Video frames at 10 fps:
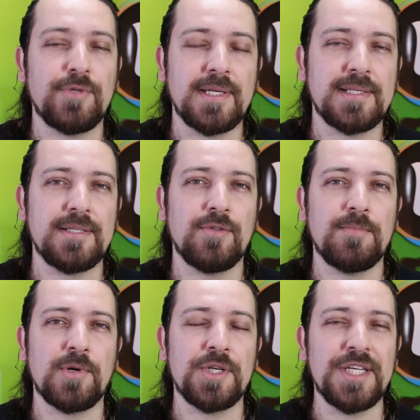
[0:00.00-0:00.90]
a votação
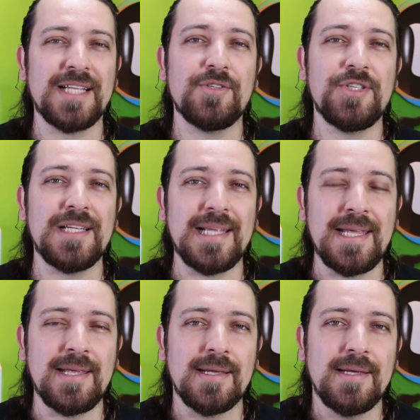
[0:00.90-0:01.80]
do projeto de
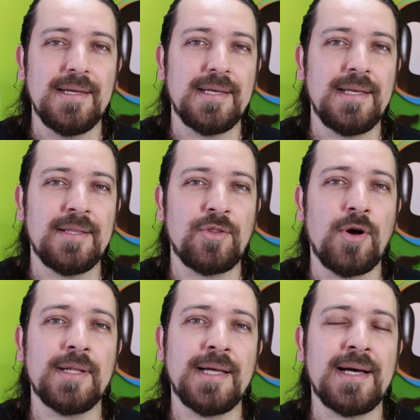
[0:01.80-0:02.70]
lei que
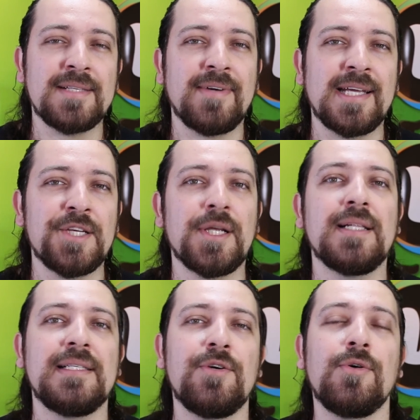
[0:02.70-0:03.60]
torna as
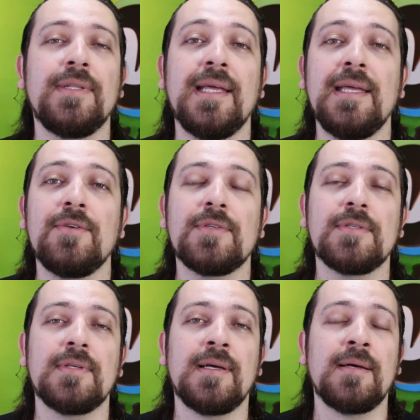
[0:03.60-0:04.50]
vaquejadas e
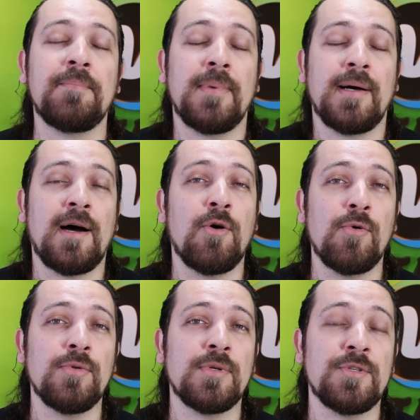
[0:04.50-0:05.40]
rodeios é,
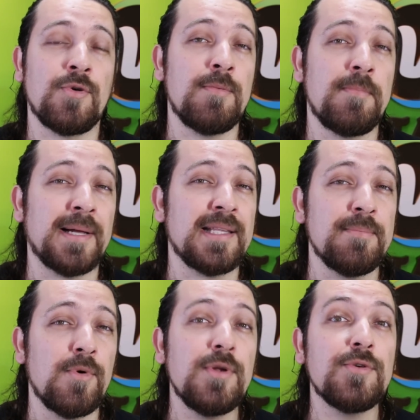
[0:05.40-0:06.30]
algo como um
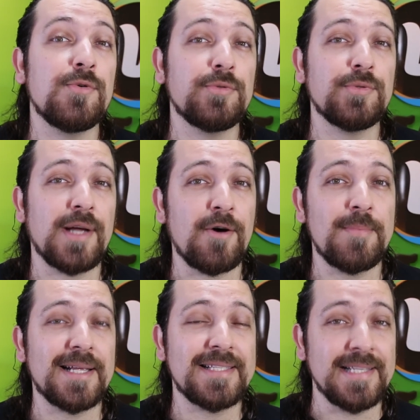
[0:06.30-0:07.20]
patrimônio
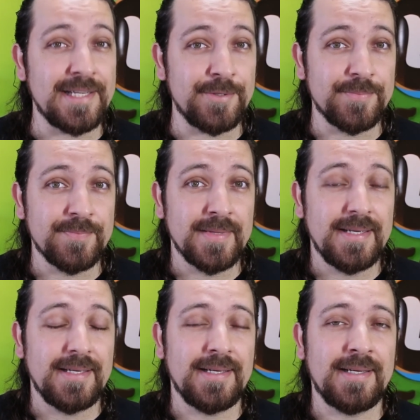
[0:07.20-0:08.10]
cultural brasileiro.
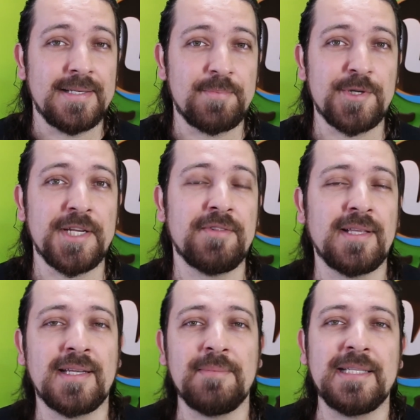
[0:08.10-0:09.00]
É, esse projeto
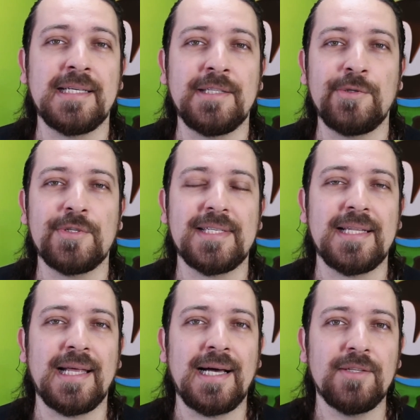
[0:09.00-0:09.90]
está tramitando no
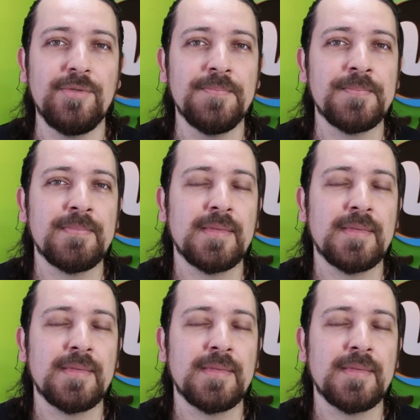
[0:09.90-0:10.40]
Senado